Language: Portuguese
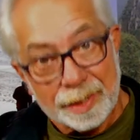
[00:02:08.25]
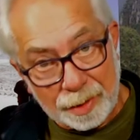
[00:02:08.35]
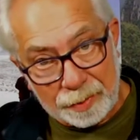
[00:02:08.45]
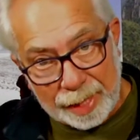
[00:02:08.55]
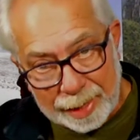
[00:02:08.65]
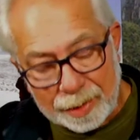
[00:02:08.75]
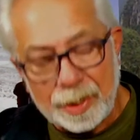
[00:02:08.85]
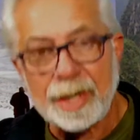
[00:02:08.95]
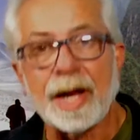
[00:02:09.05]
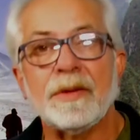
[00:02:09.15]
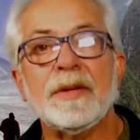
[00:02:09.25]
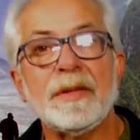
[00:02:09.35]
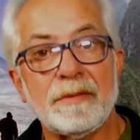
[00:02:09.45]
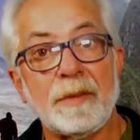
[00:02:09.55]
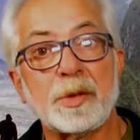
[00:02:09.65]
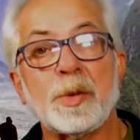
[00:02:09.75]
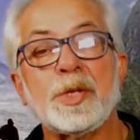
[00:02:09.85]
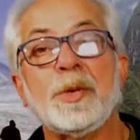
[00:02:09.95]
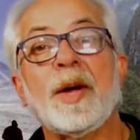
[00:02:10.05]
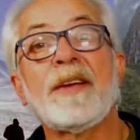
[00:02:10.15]
Então está dado o recado. Vamos
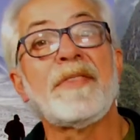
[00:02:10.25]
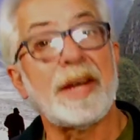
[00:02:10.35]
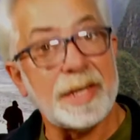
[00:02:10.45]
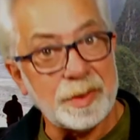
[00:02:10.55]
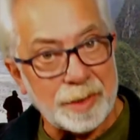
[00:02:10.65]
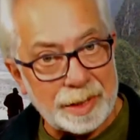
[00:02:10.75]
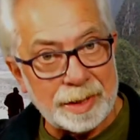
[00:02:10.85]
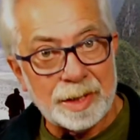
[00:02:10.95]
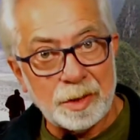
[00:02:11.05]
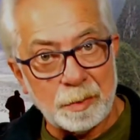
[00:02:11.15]
continuar falando aí